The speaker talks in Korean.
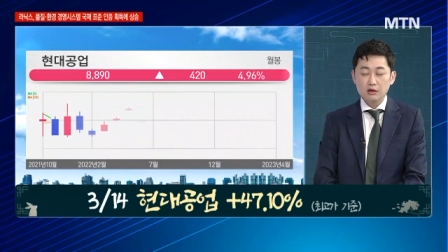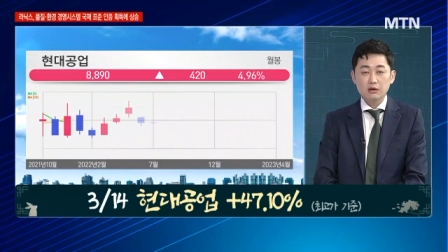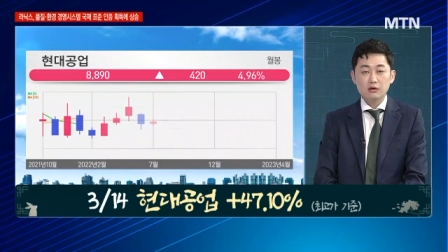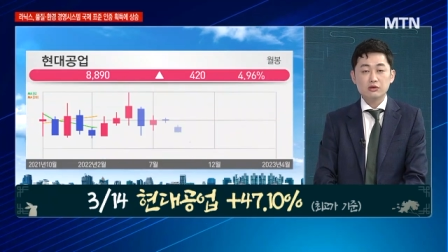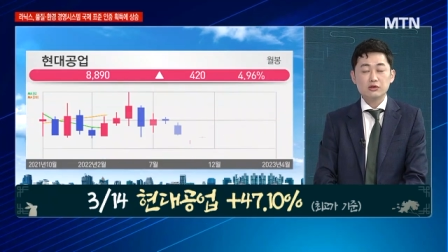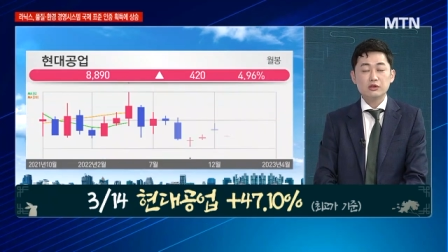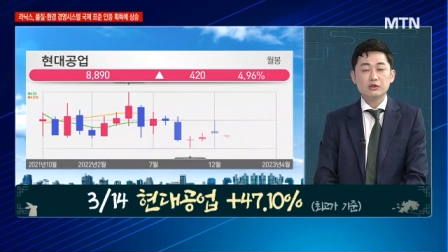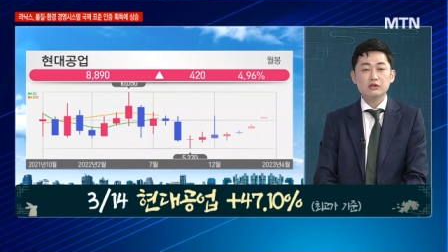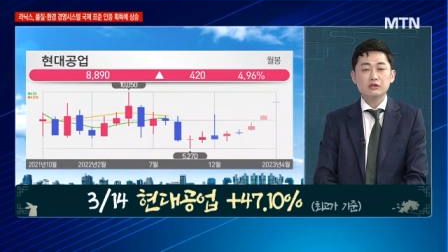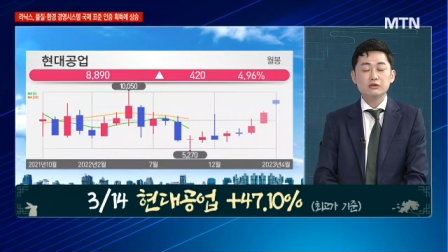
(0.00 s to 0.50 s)

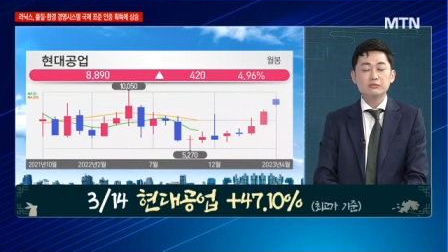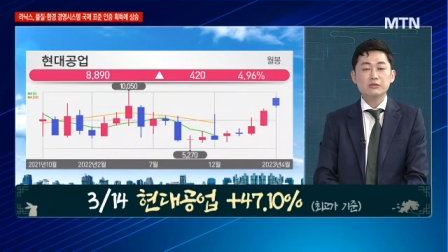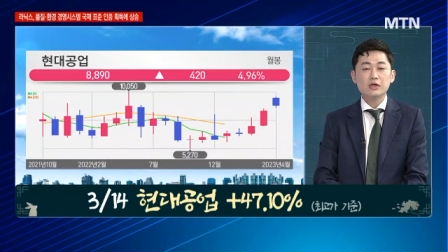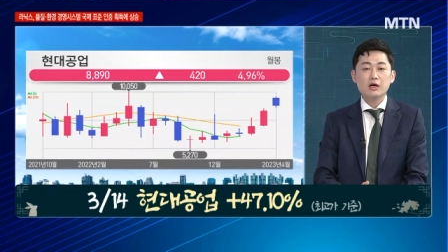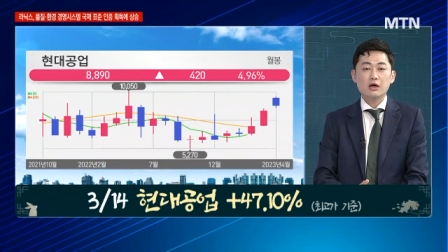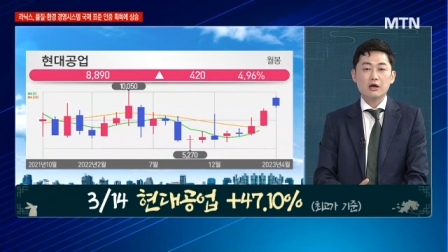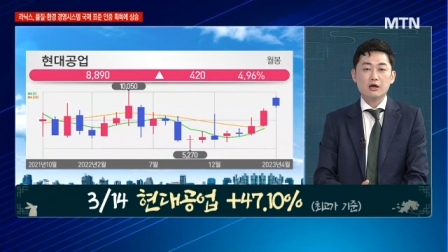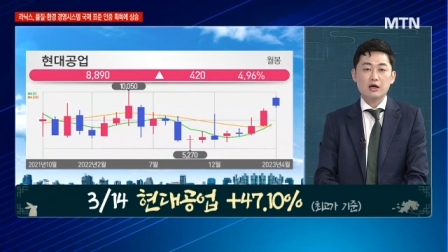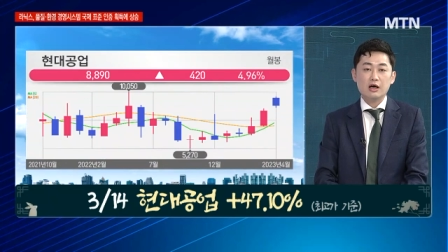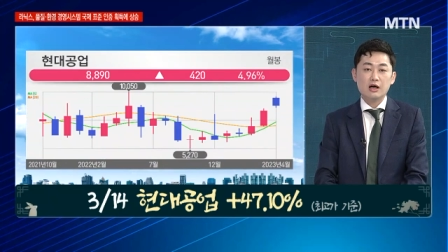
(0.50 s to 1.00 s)
지금
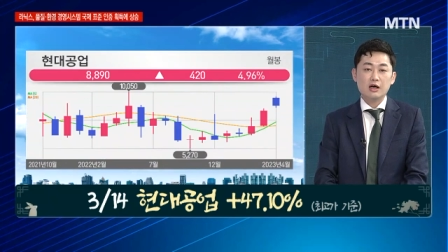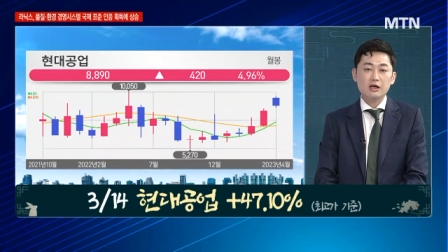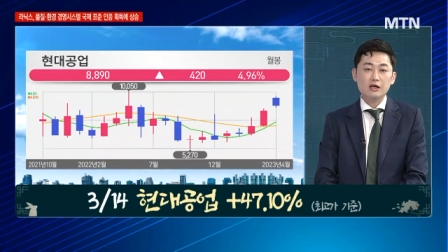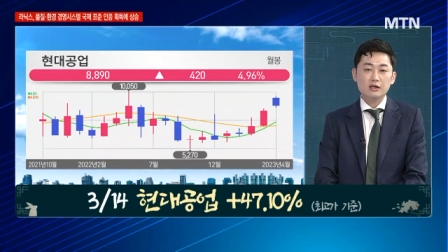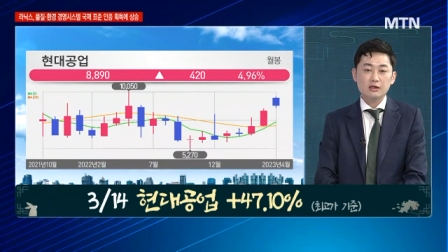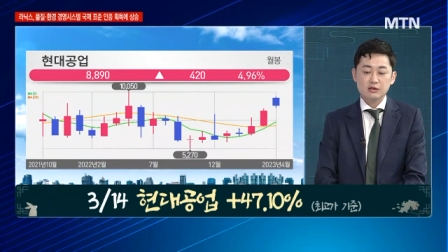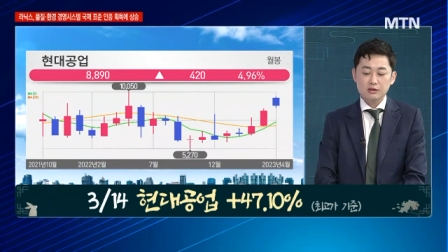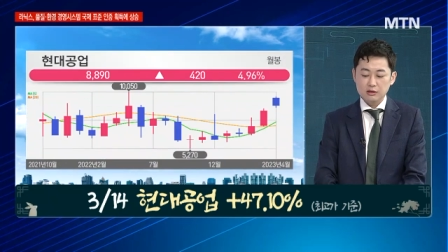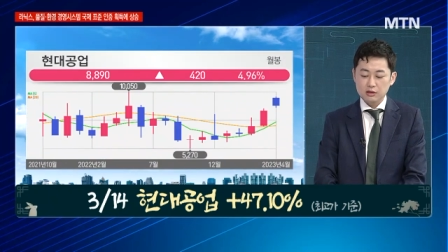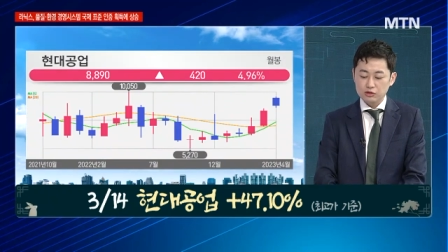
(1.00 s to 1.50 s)

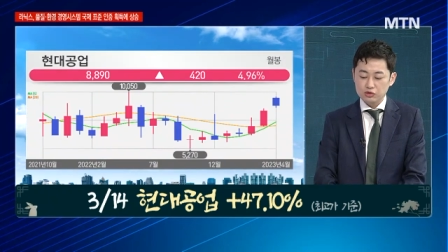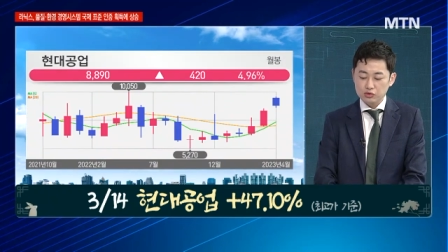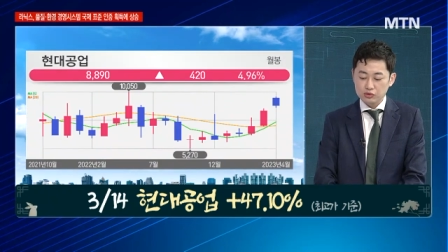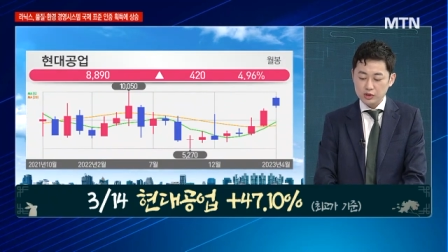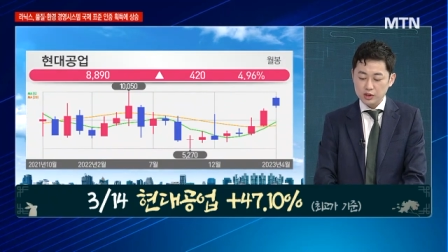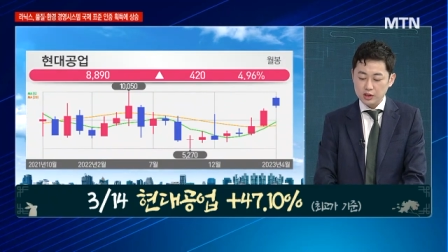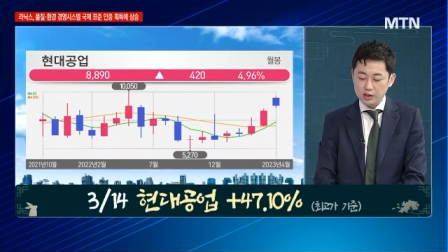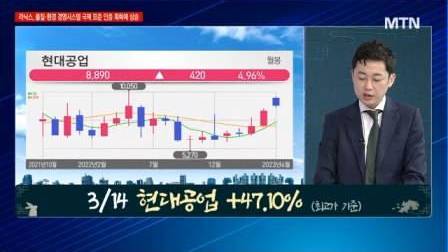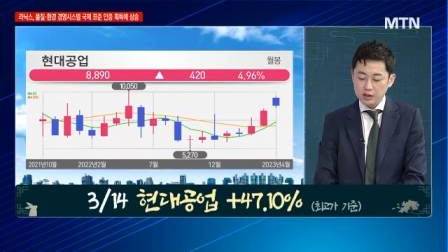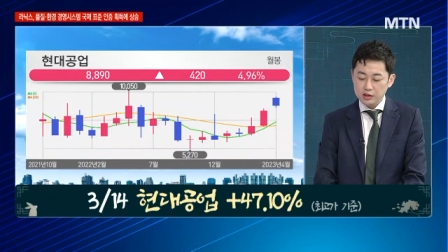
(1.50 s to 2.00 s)
강한
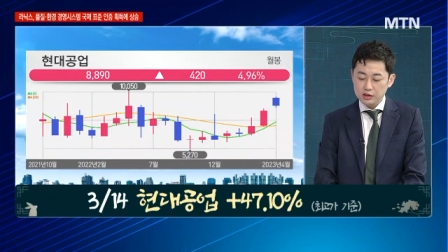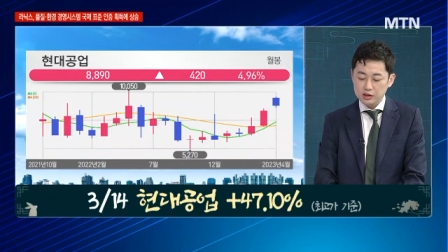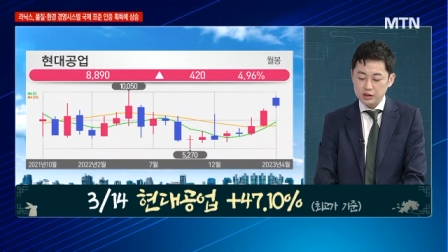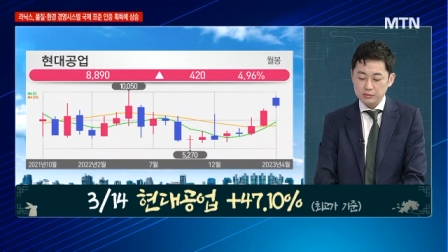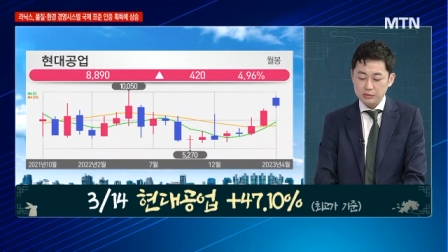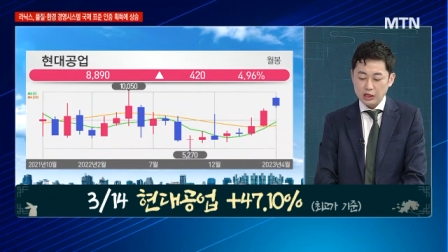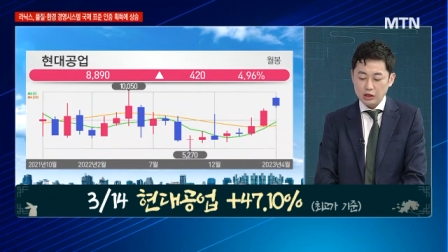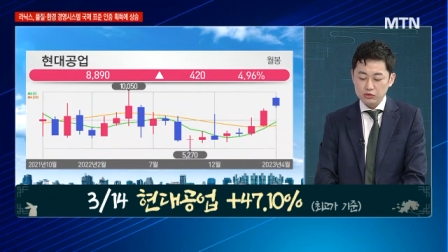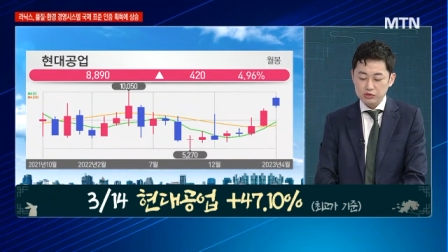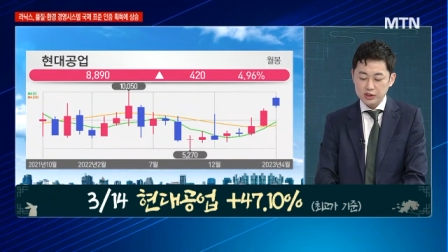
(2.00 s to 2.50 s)
슈팅이 지금
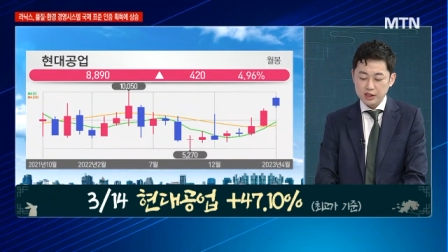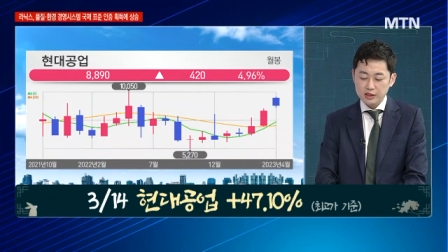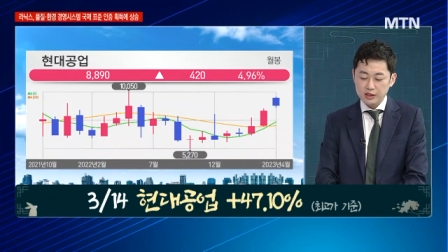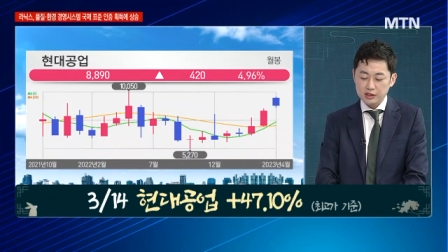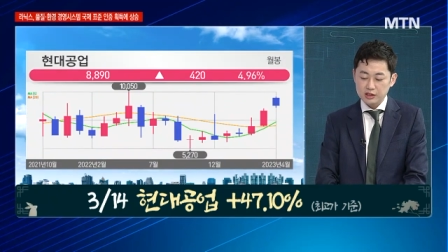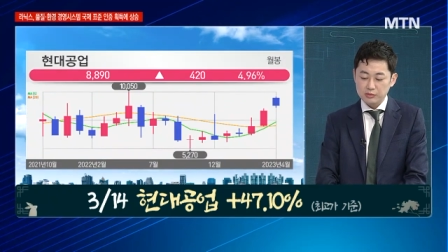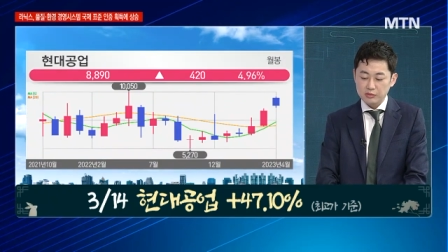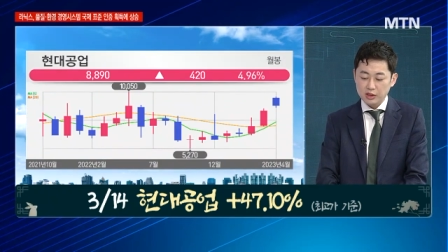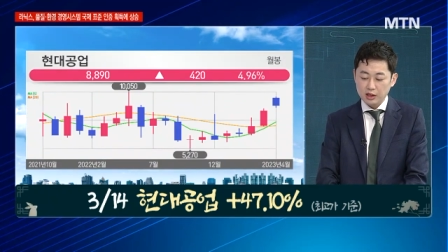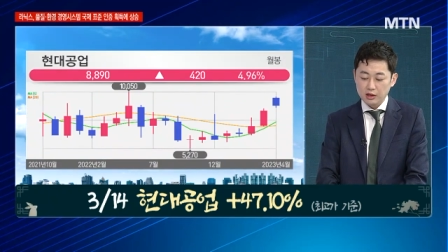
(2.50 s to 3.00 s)
나온 자리에
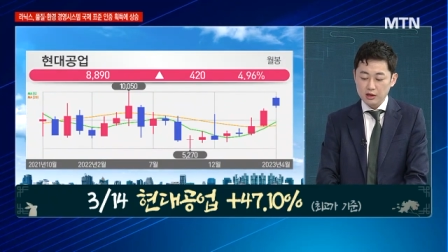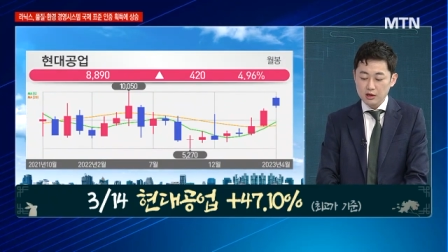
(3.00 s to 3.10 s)
있습니다.